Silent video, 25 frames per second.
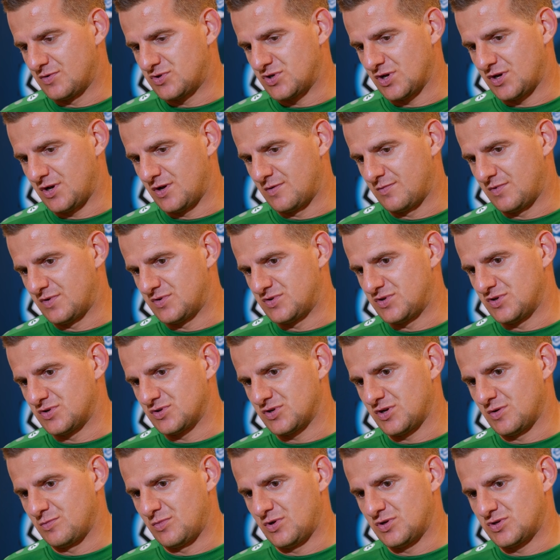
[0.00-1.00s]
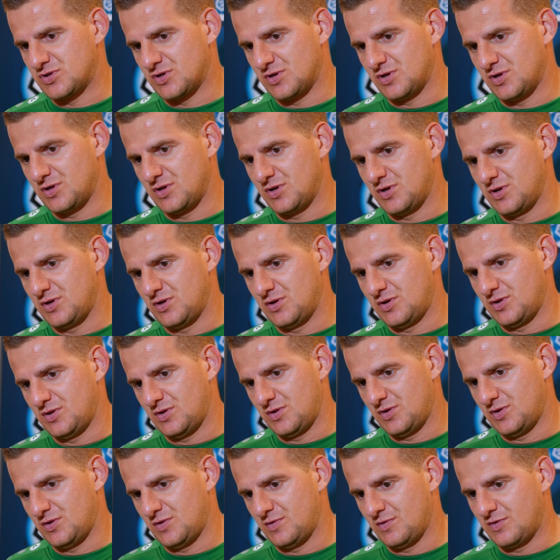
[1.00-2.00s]
czekają nas ciężkie mecze
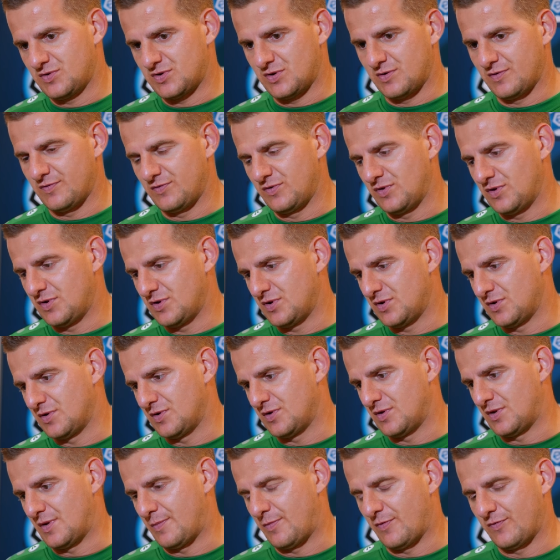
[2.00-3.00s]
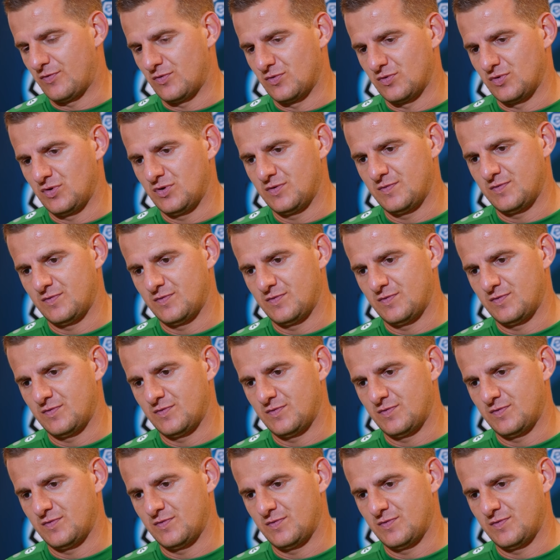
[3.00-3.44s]
i trzeba w nich y, na pewno